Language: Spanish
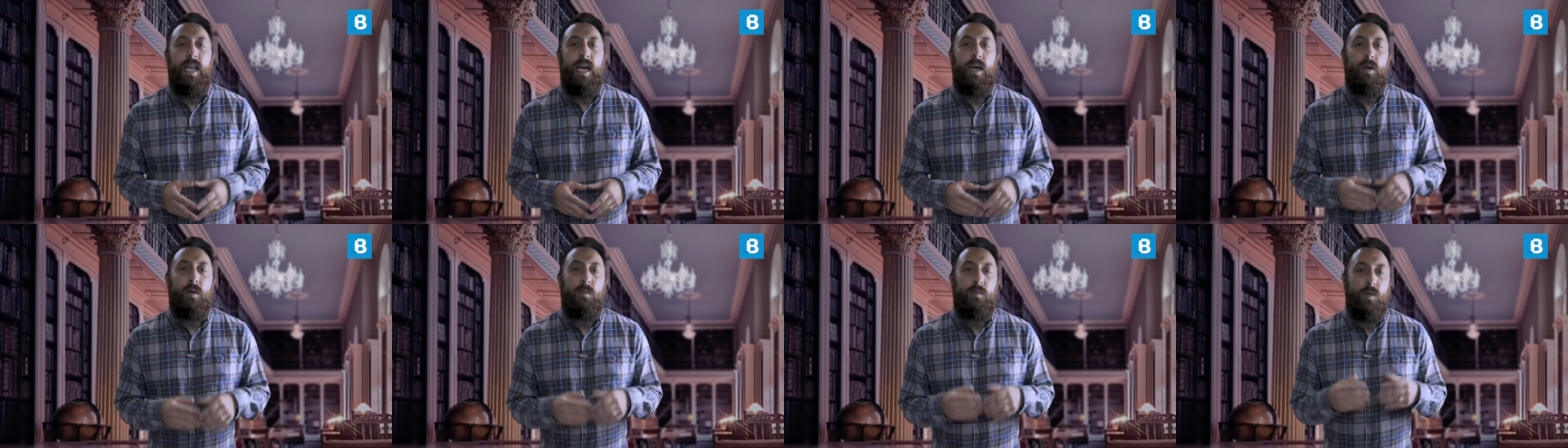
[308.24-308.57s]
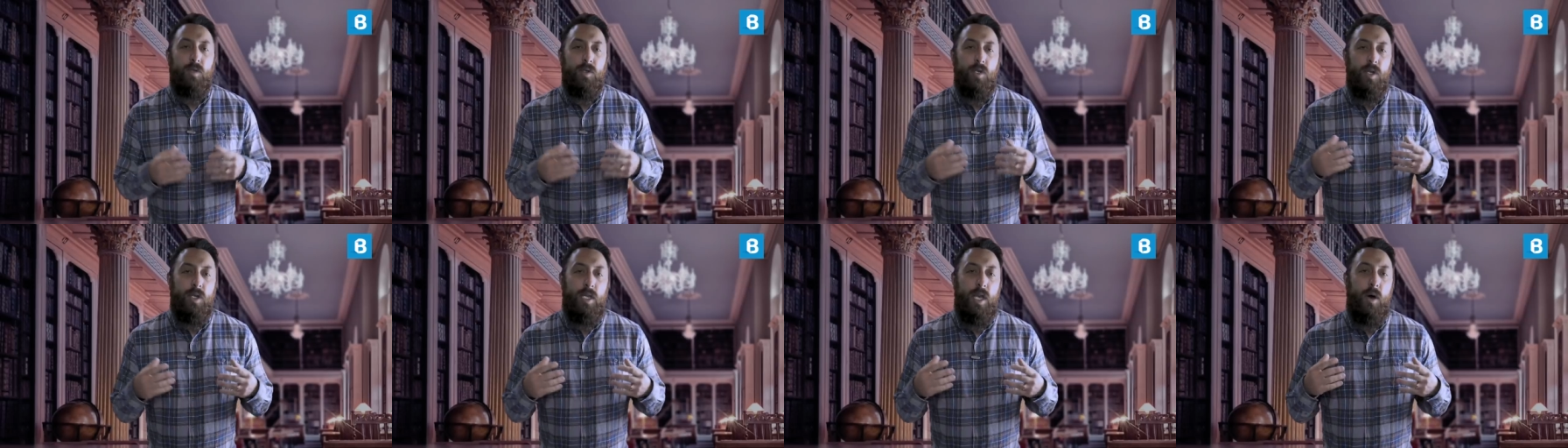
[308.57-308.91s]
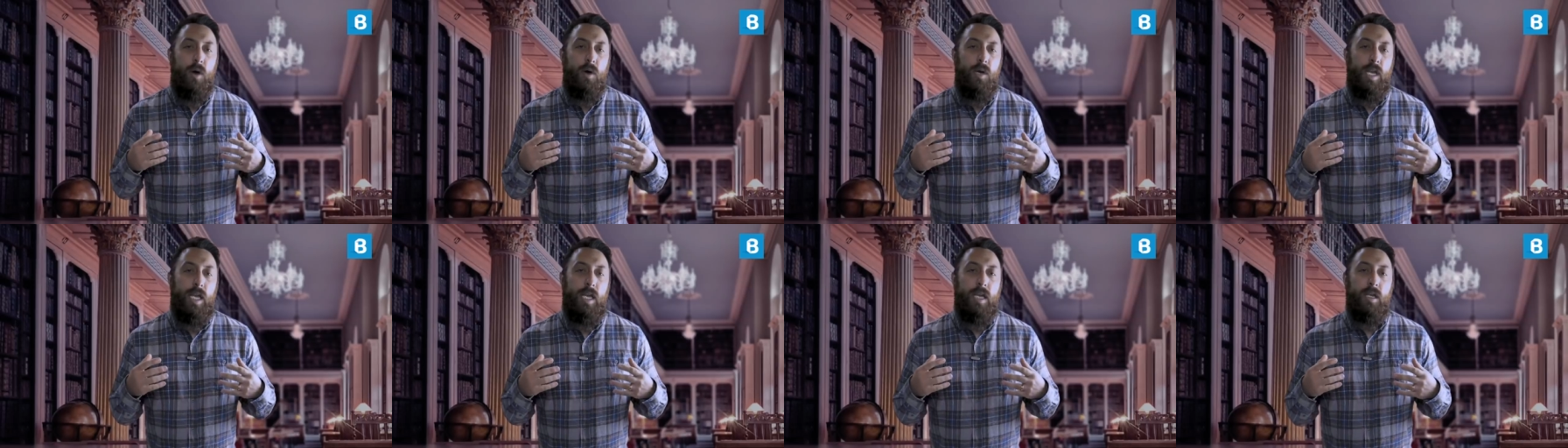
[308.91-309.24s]
la comunión
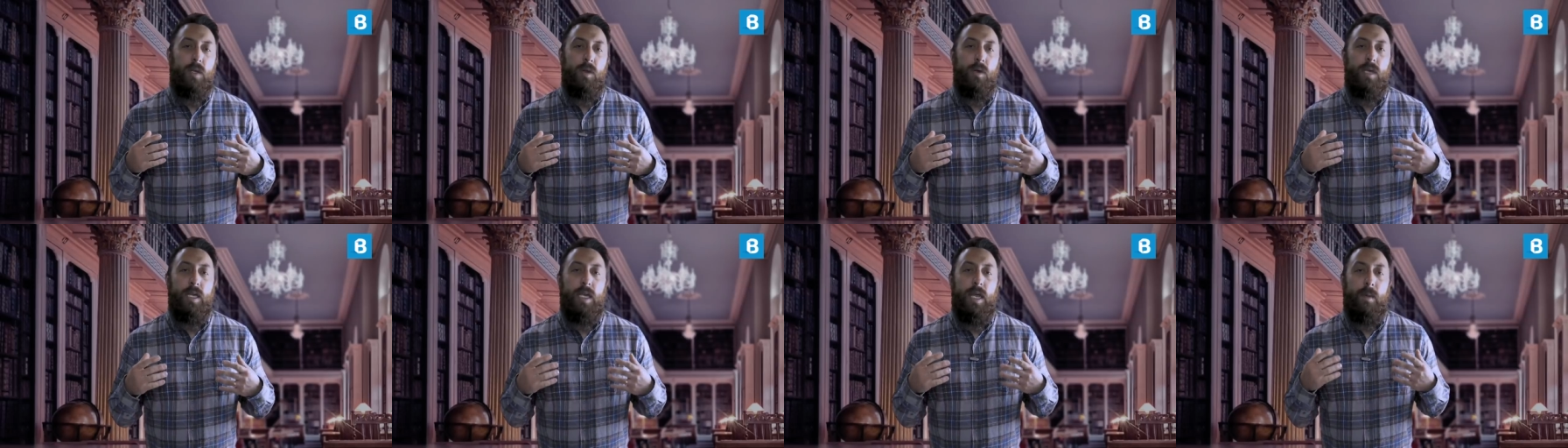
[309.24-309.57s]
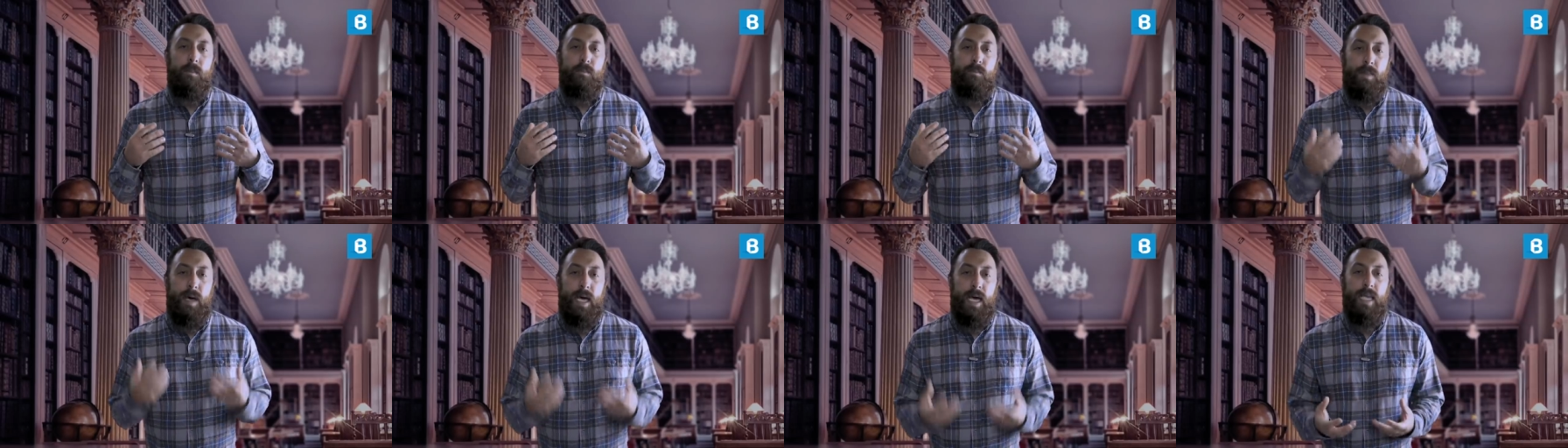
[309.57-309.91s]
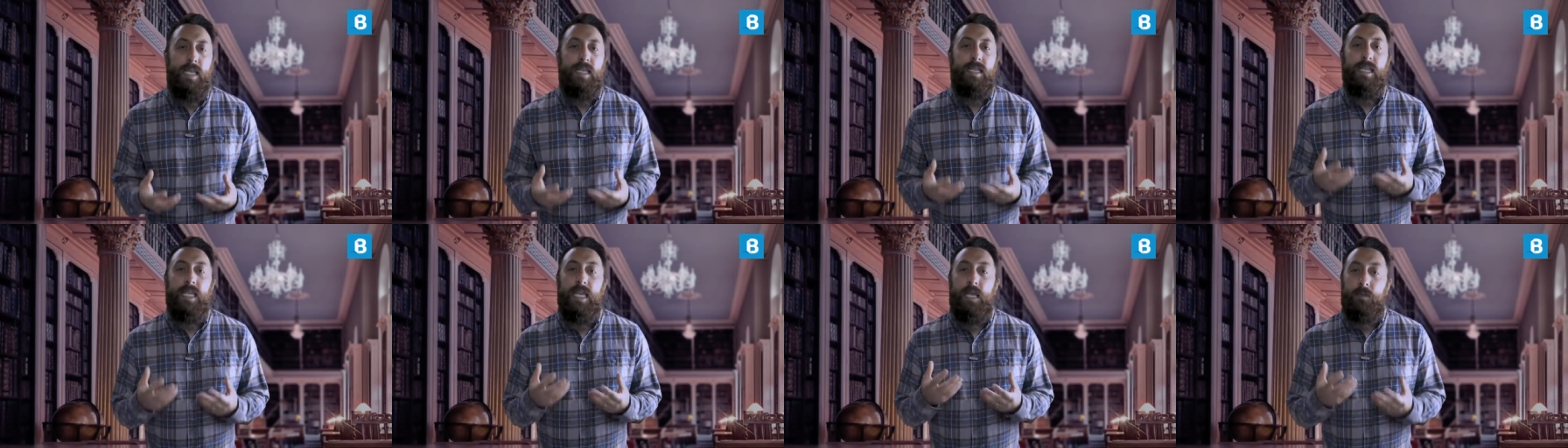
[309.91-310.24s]
ahora incluía
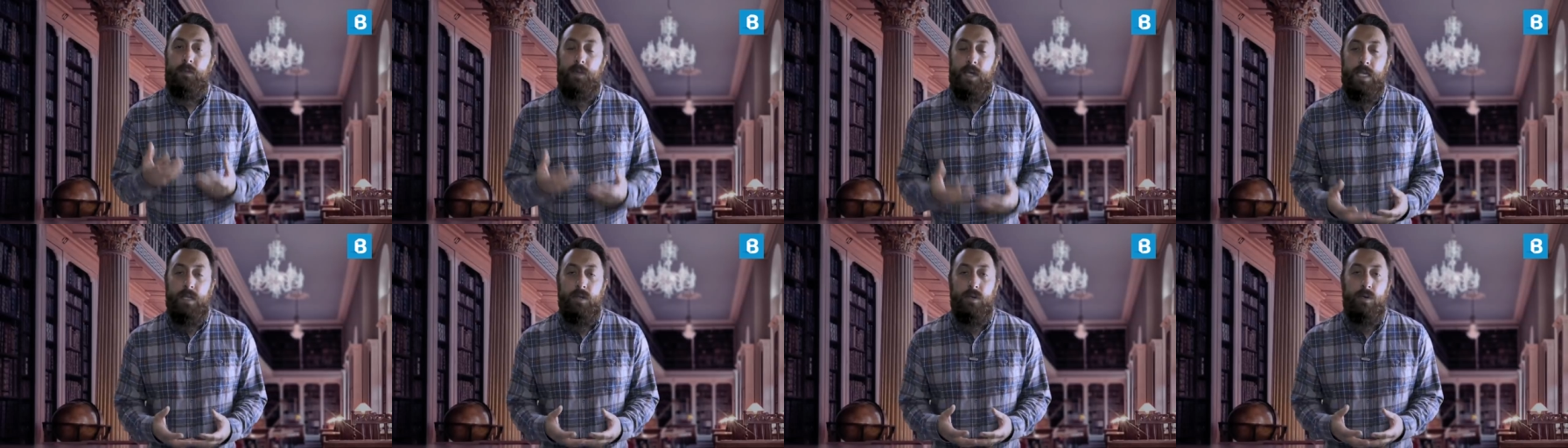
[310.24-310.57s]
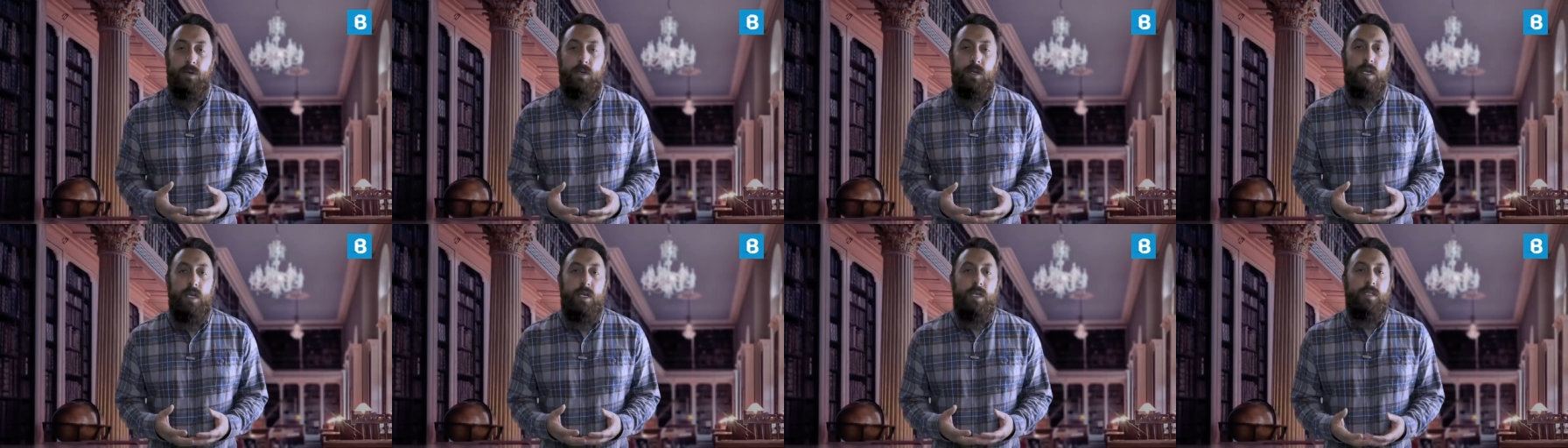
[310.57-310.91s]
pan y vino,